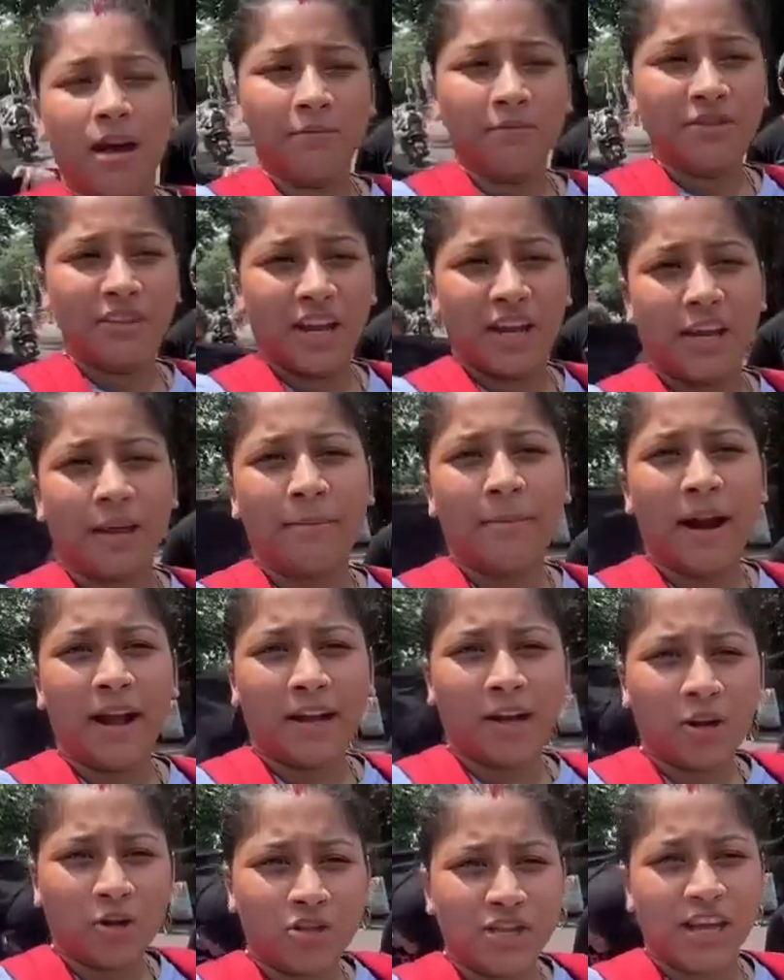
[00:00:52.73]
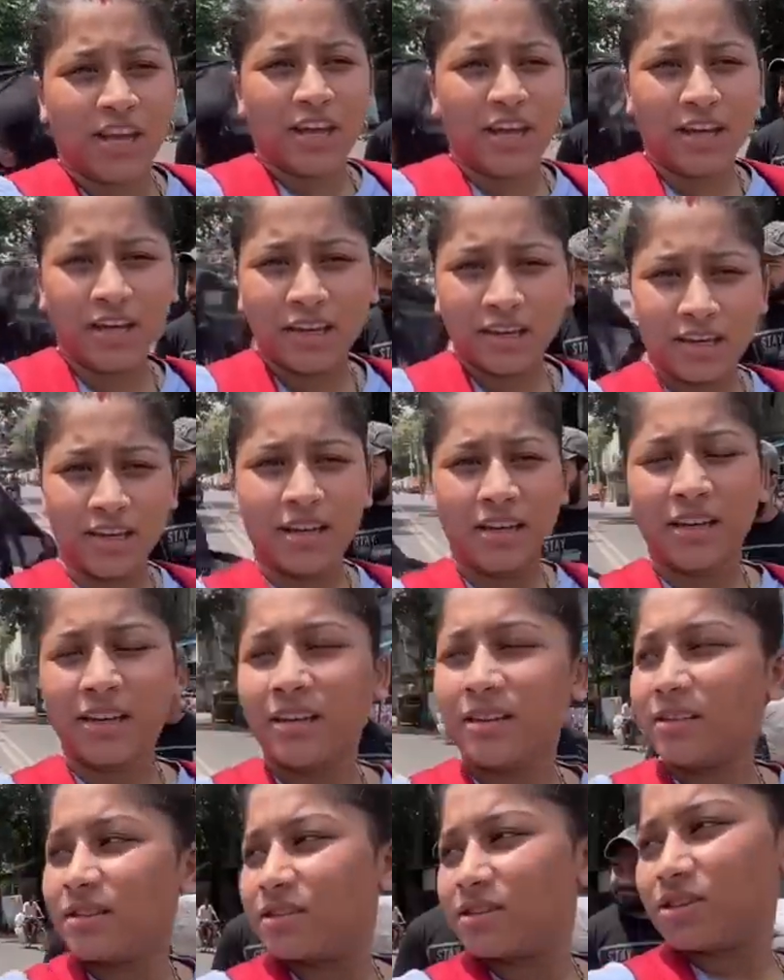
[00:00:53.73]
हम जाएंगे मेट्रो से
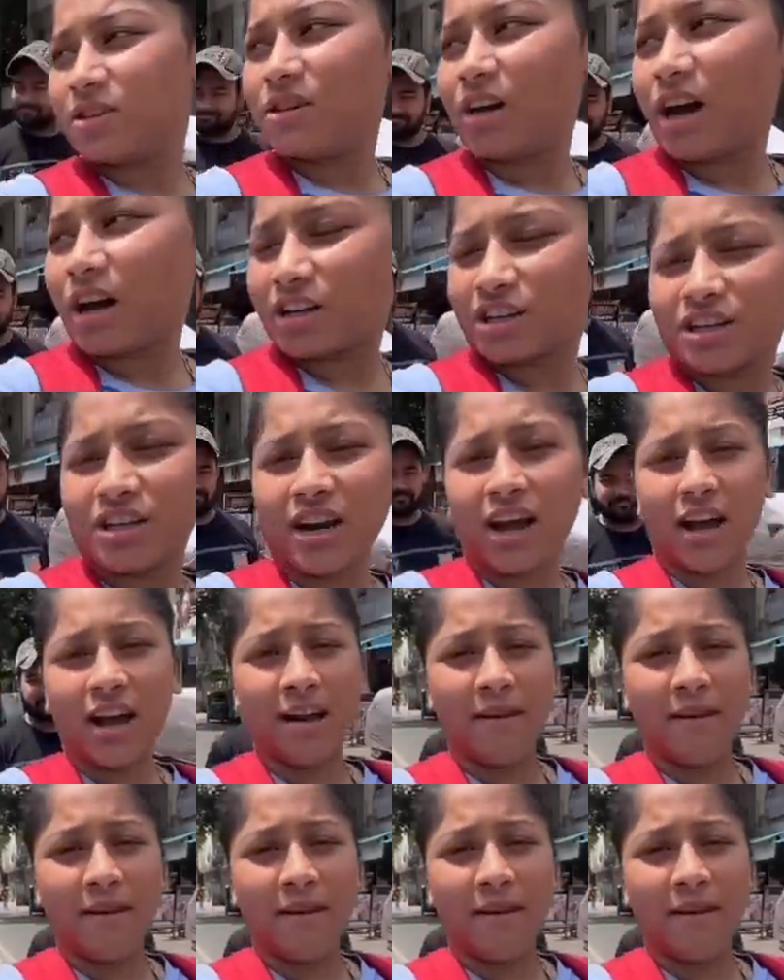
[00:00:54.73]
सो so, अक्षरा